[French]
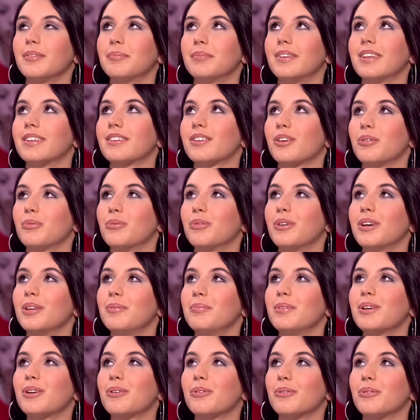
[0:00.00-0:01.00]
peut-être qu'un mois et
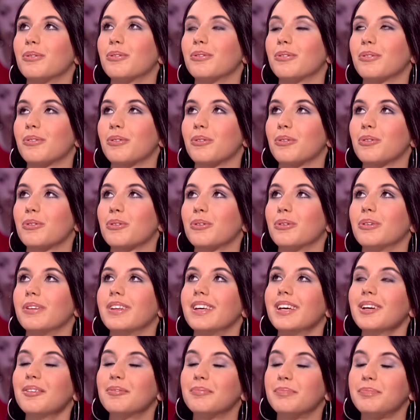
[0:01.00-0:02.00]
demi qu'on se
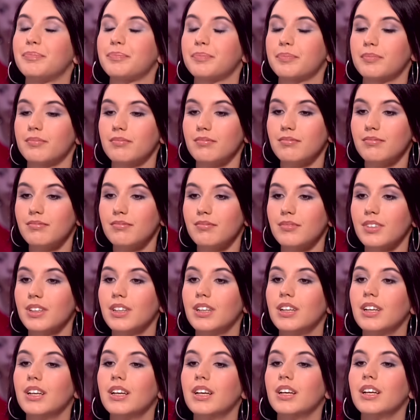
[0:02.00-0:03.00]
connaît.
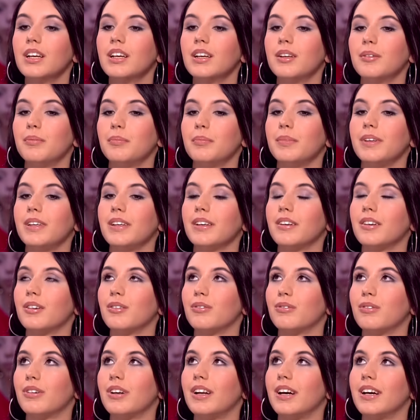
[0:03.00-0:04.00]
Mais
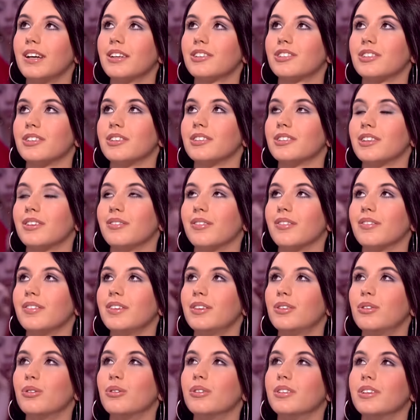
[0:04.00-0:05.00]
euh, voilà, j'avais
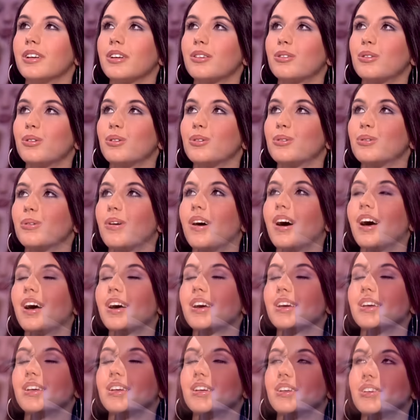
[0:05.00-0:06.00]
envie de te le dire ce
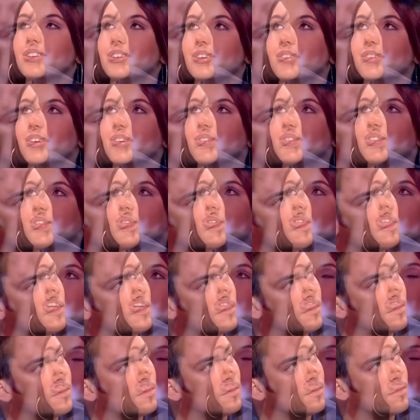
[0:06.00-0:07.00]
soir et j'avais envie de te
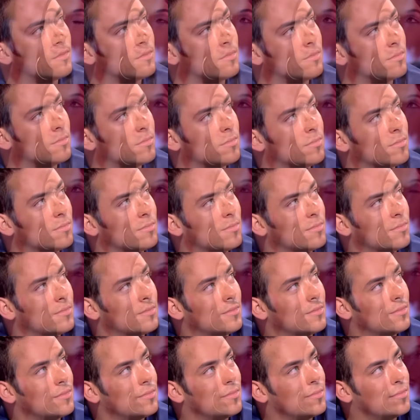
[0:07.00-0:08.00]
dire que tu comptes beaucoup pour
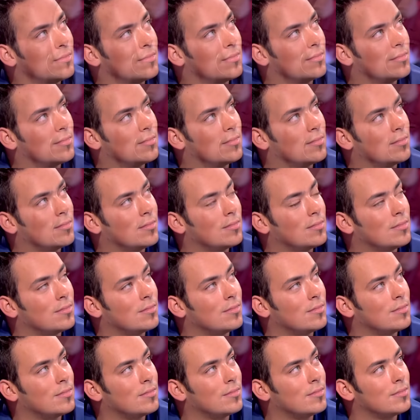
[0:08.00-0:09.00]
moi,
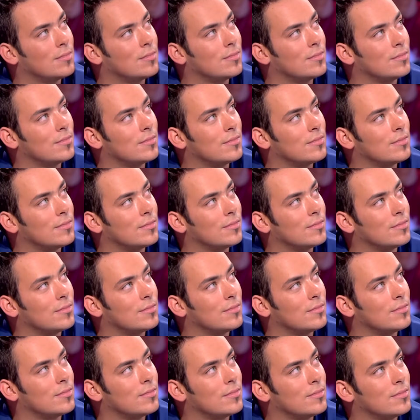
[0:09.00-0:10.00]
que je me sens
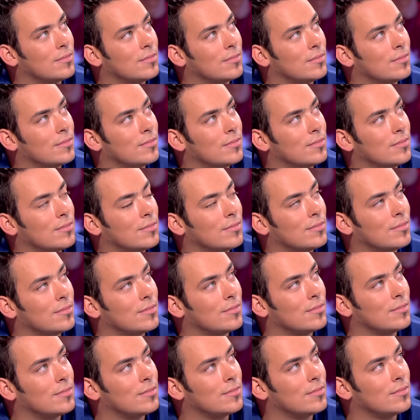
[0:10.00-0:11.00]
proche de toi,
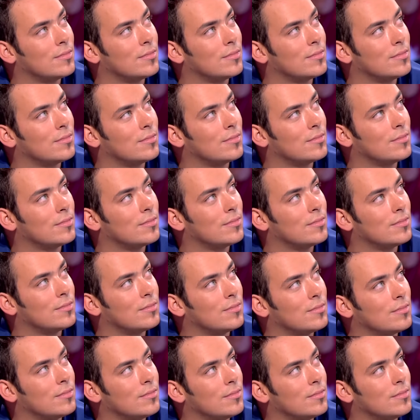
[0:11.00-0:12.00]
même si on est loin,
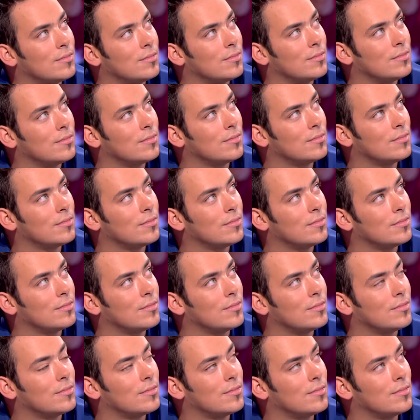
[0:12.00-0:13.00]
ça c'est clair.
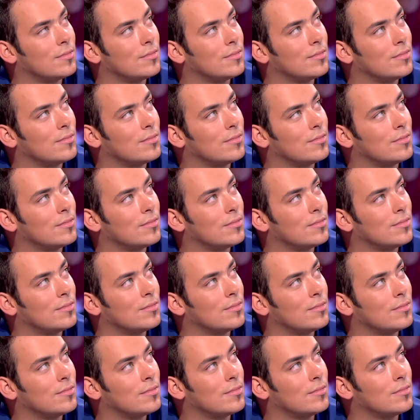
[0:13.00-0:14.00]

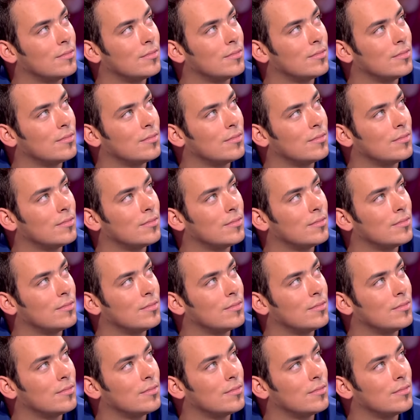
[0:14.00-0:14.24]
Et euh,